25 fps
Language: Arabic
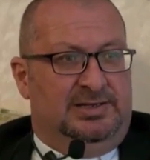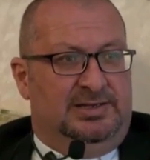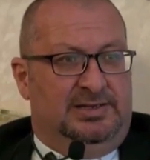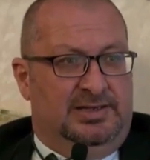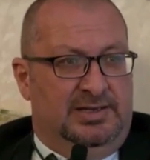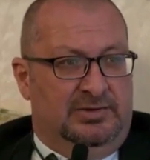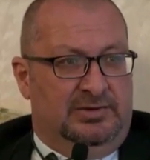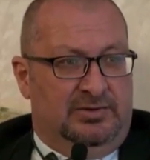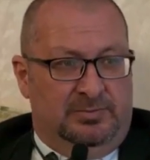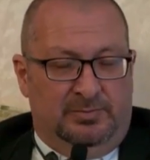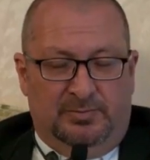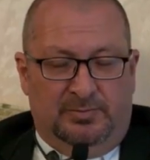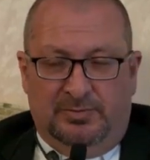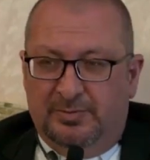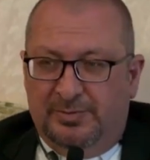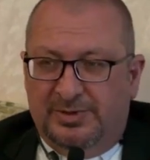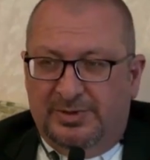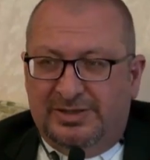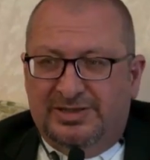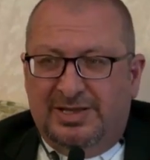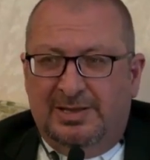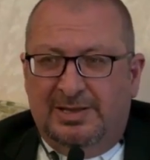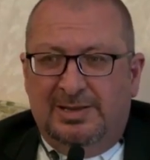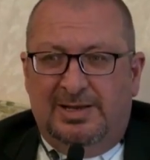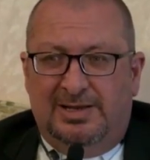يا رب
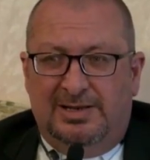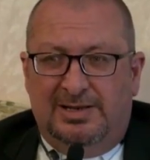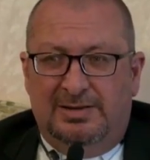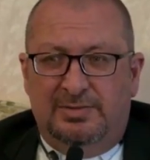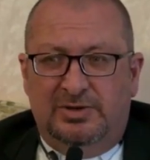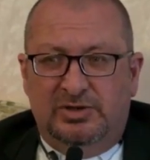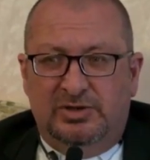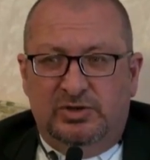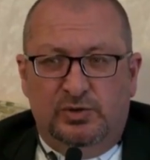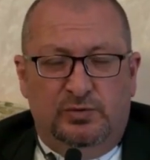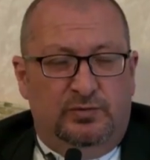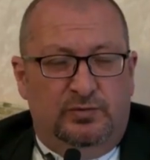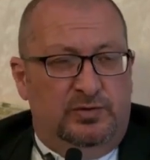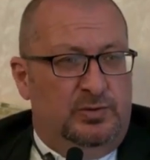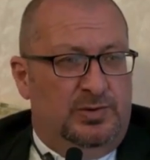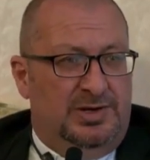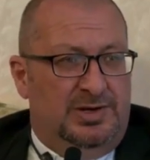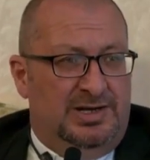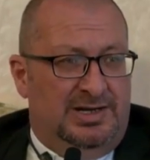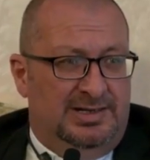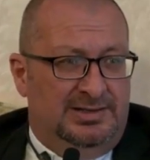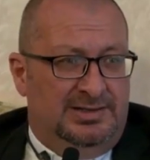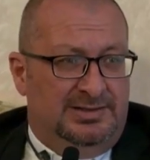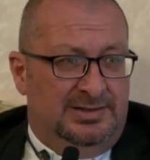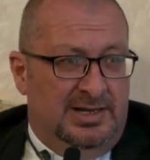بتطلع لما يشوف
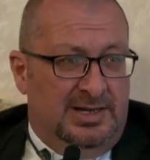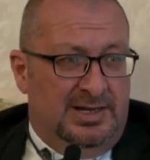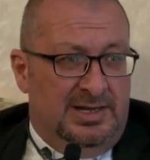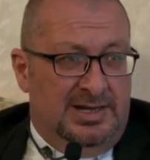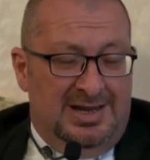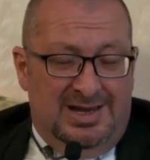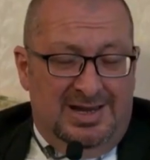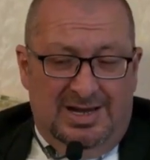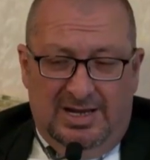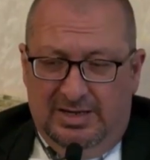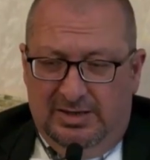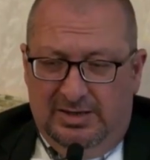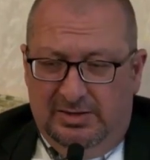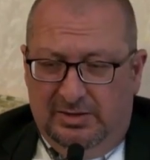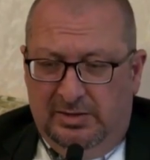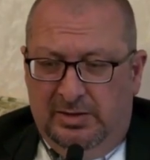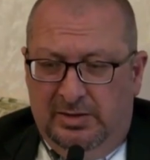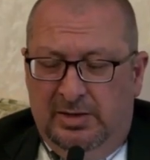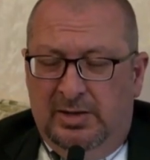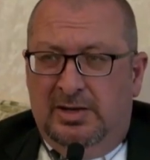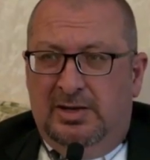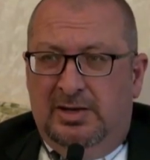الواحد آه،